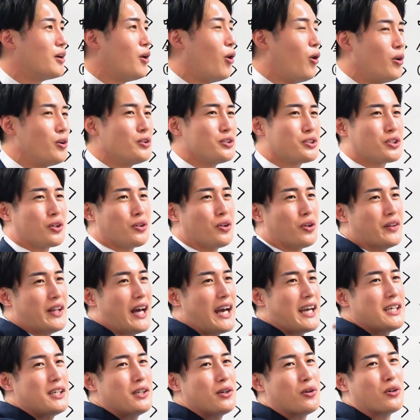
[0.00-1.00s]
本書の
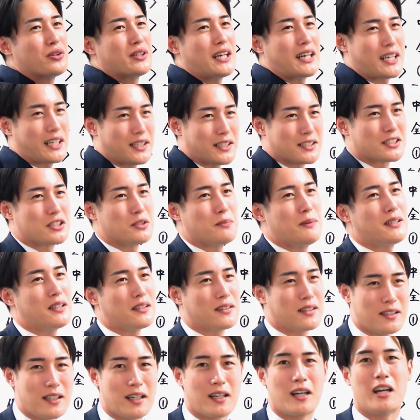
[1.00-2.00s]
内容だけで全て
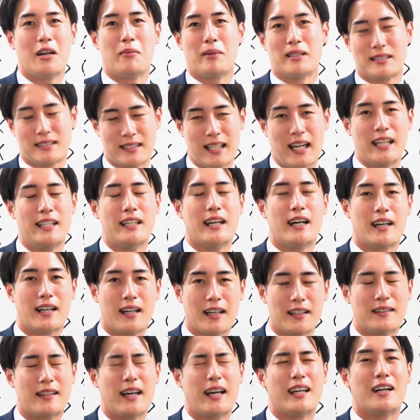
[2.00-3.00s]
戦えます最難
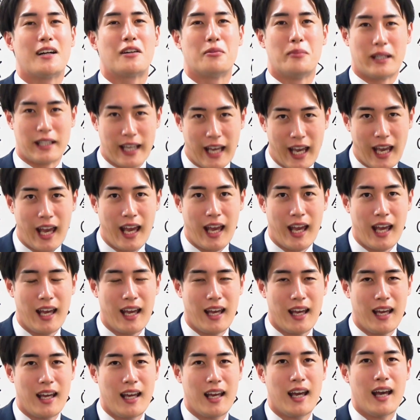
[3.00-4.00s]
関大学まで。
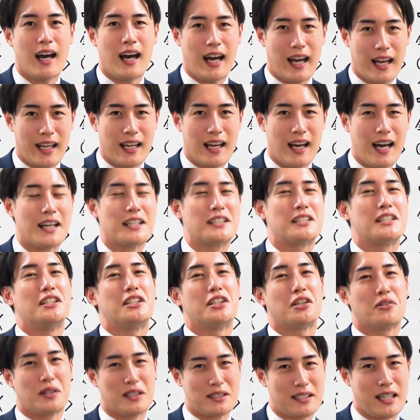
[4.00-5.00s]
はい、安心
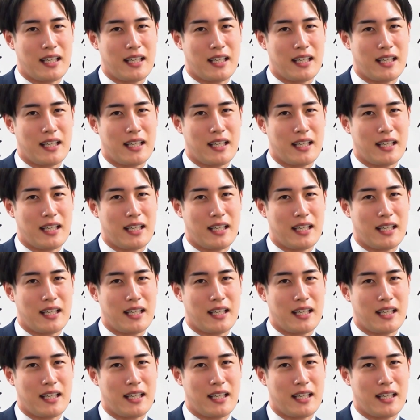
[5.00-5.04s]
してくだ